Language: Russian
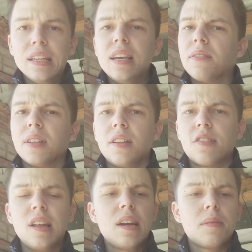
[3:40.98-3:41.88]
они явно не
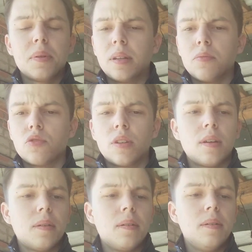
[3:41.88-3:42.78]
старые, потому
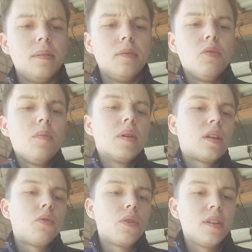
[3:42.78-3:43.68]
что, ну, либо
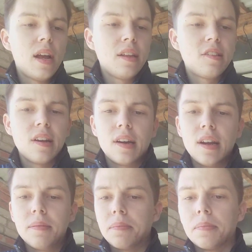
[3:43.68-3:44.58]
такой идеальный
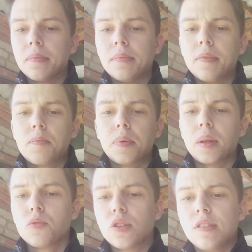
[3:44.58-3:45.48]
сохран, вот
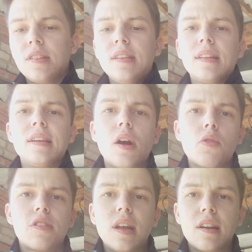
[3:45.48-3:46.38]
потому что здесь нет
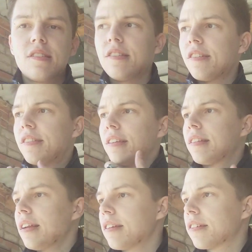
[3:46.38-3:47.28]
никакой старости, здесь
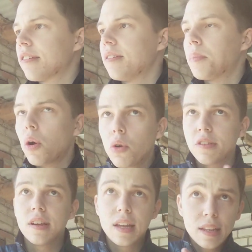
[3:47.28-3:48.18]
нет резкости.
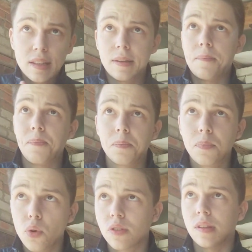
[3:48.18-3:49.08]
Проходят сигареты
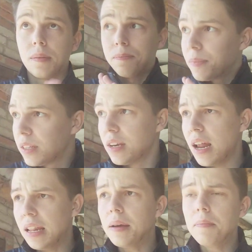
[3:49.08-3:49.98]
просто
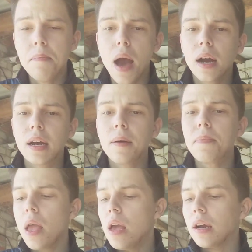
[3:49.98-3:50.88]
идеально, мягко.
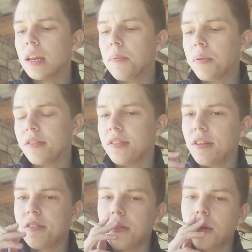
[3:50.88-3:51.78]
Крепость
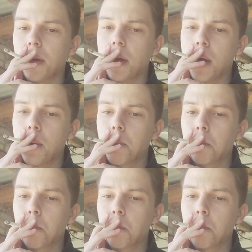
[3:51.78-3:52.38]
здесь, э,